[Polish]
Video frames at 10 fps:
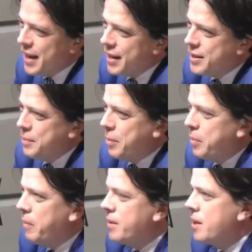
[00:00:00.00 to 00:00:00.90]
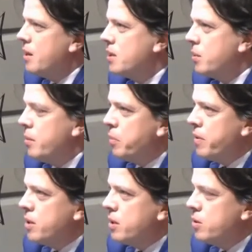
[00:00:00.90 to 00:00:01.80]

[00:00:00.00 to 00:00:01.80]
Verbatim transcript: Znaczy, odpowiadając całkiem poważnie,